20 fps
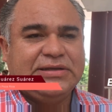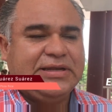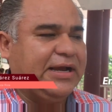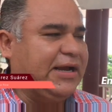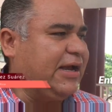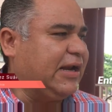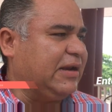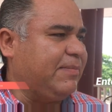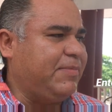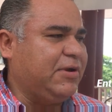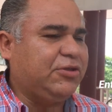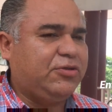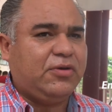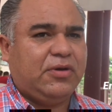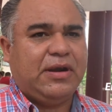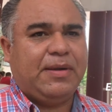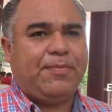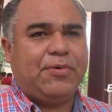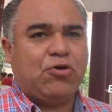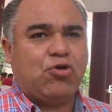ya que,
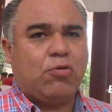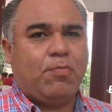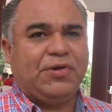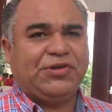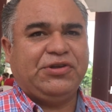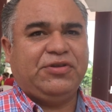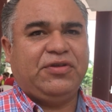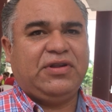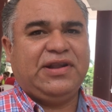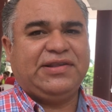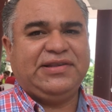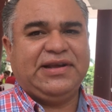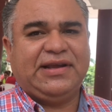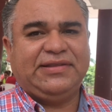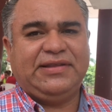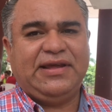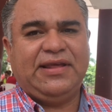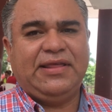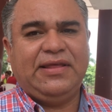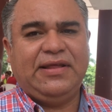repito, la preocupación de la
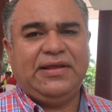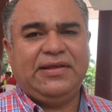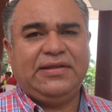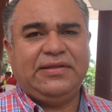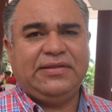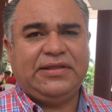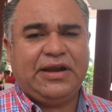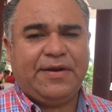Secretaría de